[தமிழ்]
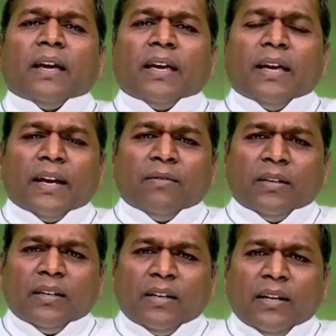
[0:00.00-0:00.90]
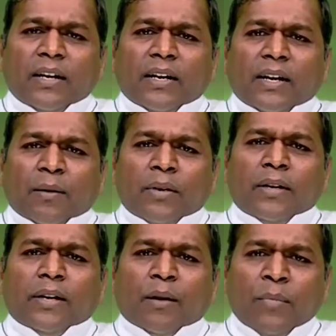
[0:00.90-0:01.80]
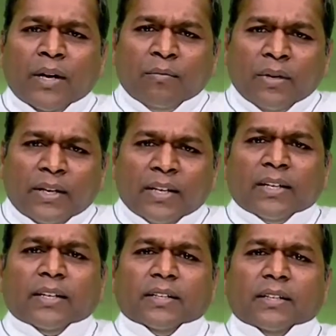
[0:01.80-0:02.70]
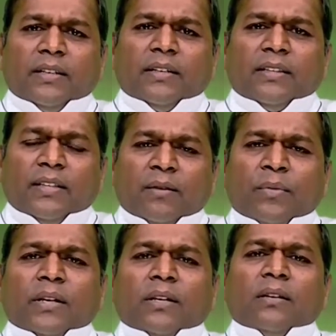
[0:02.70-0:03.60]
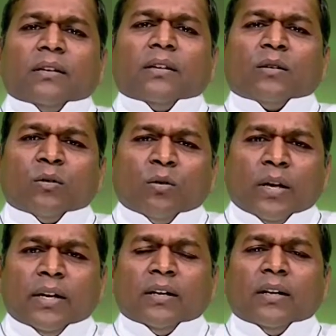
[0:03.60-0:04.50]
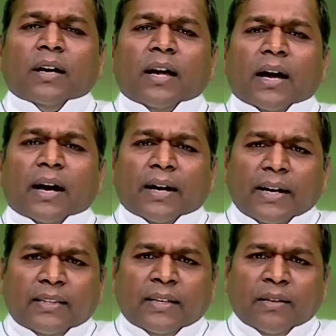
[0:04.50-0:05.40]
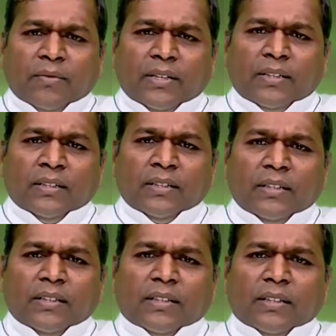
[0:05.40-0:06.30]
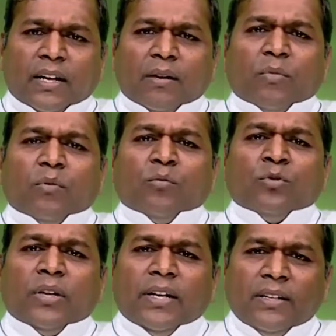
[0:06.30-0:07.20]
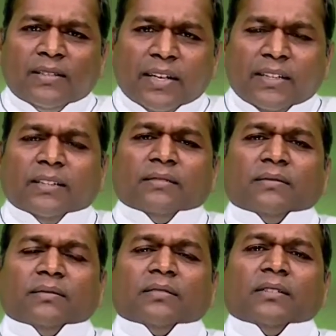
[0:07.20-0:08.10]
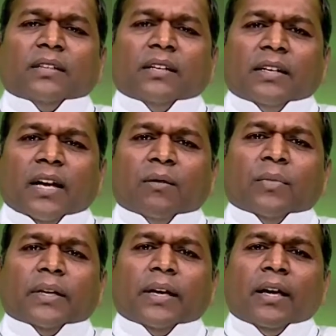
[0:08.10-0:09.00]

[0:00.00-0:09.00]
இறைவன் நம்ம நம்மிடம் இருக்கின்ற திறமைகள் கொடைகள் அனைத்தையும் வைத்து நாம் முதலீடு செய்து நாம் அதை